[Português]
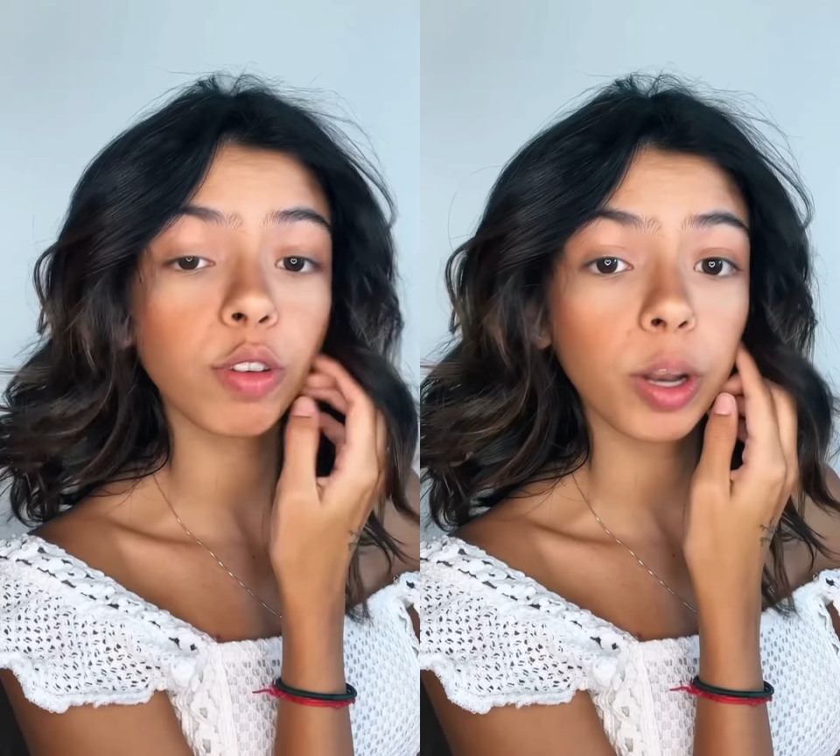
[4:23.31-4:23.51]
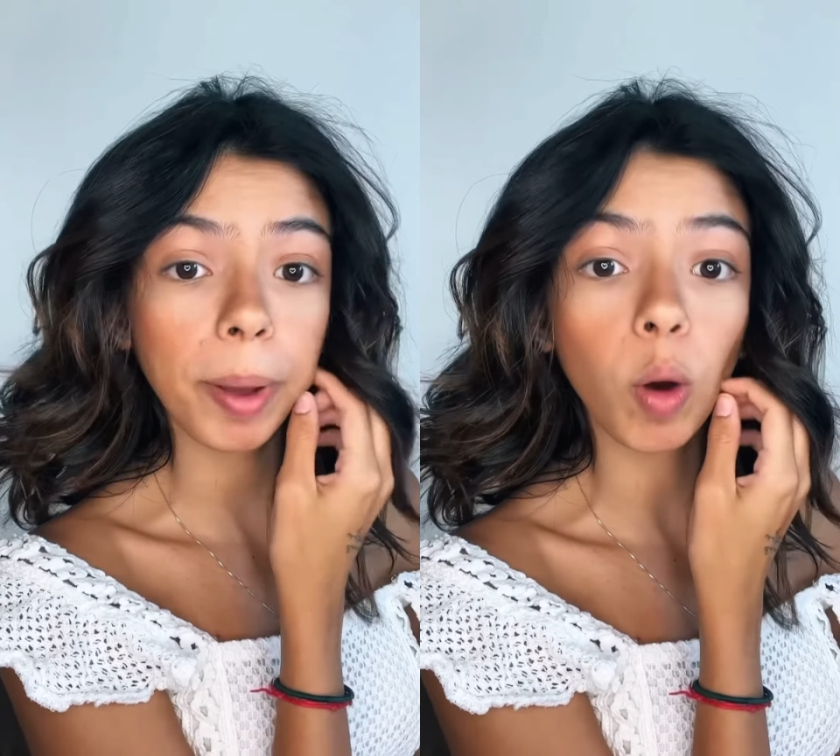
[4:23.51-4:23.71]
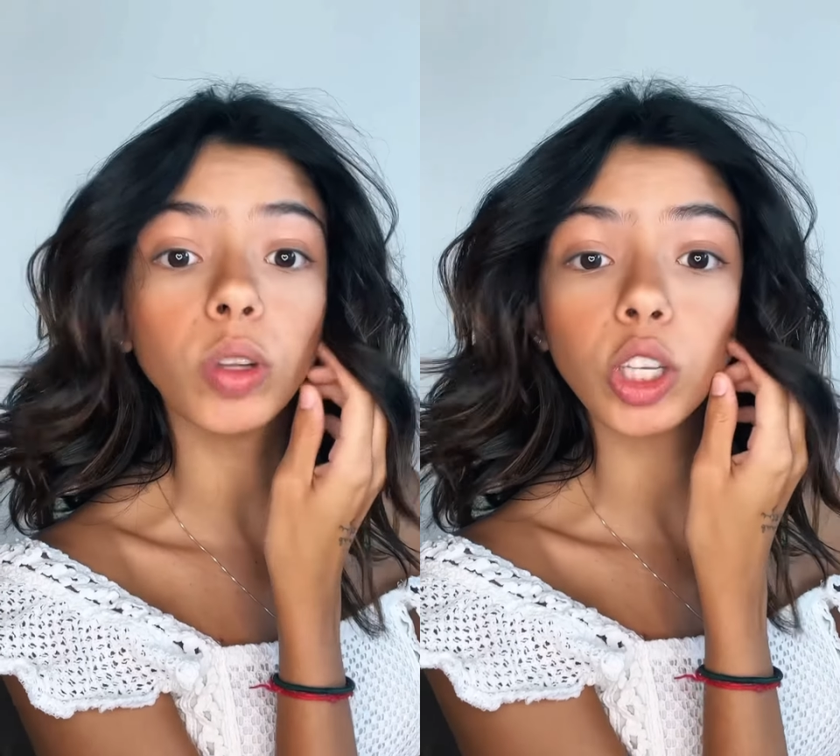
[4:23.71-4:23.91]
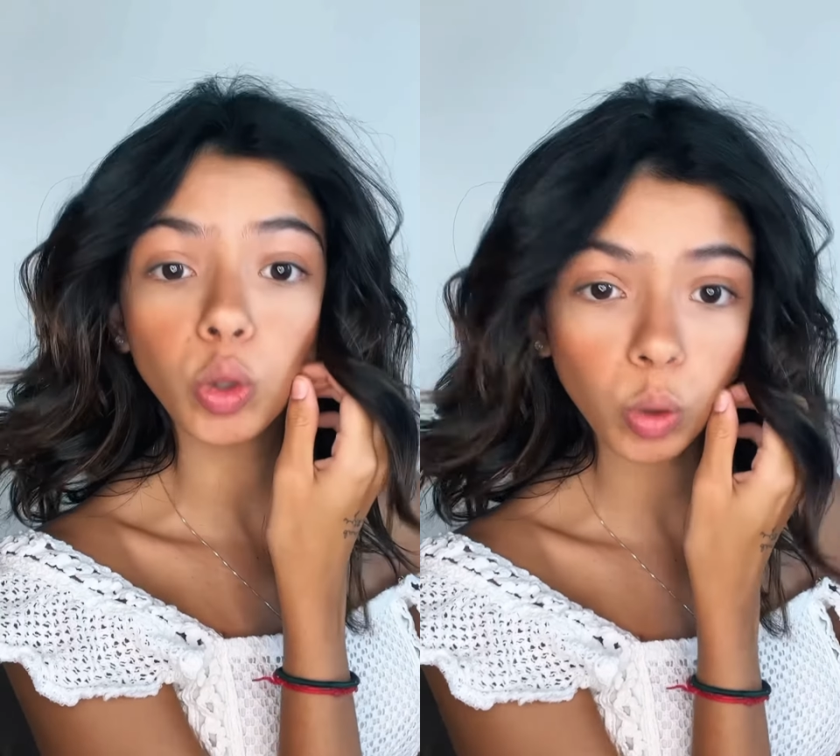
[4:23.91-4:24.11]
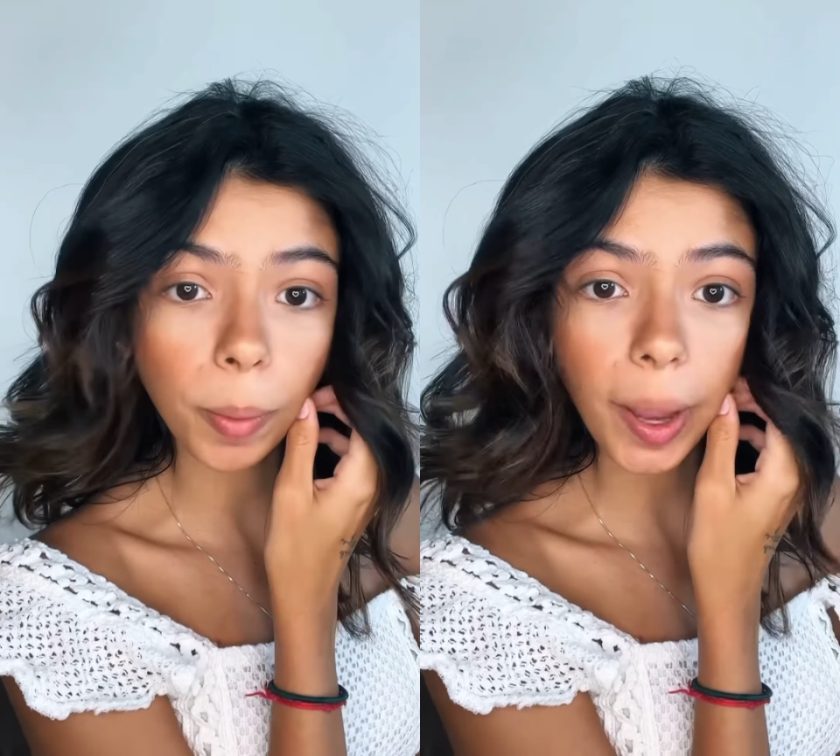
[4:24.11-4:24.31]
então na minha conta
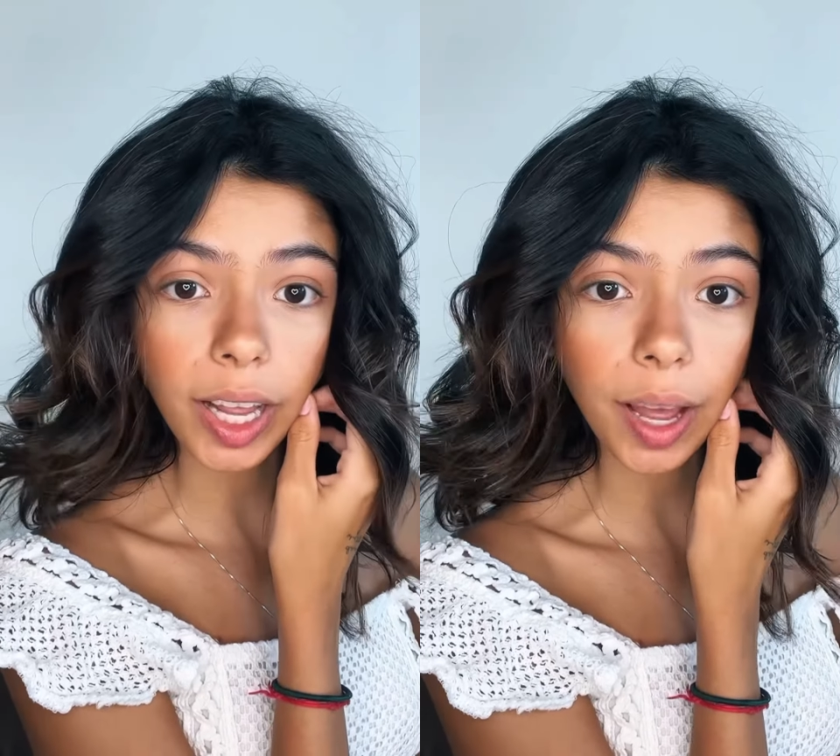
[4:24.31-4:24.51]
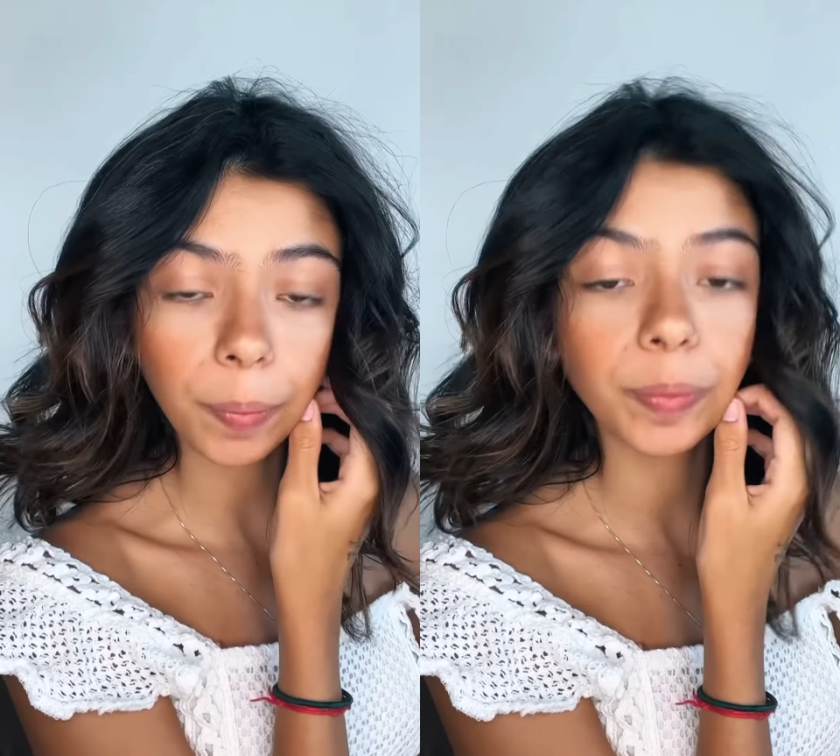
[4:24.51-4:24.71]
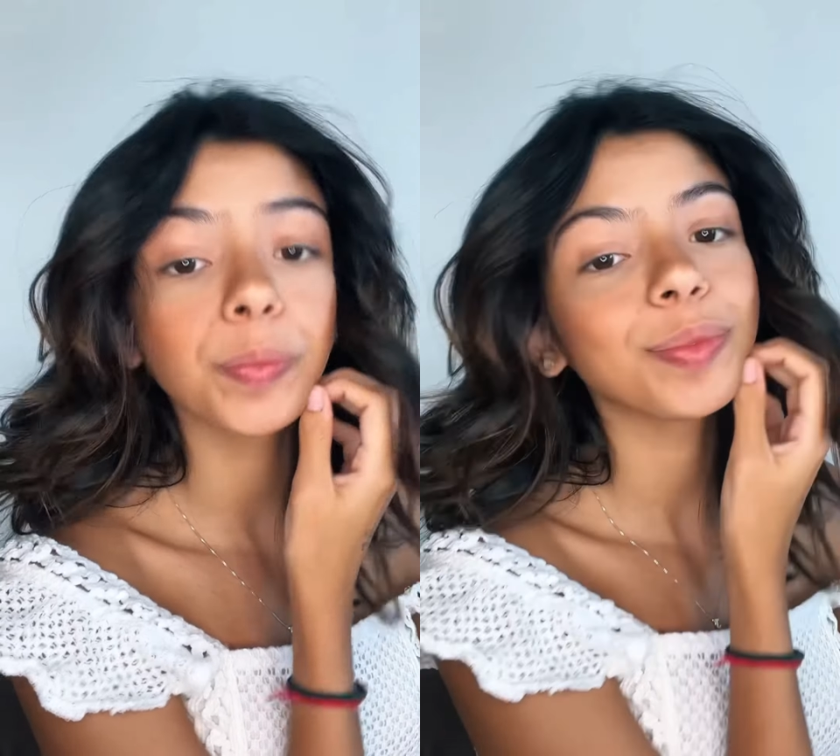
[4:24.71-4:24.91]
Duda Maria.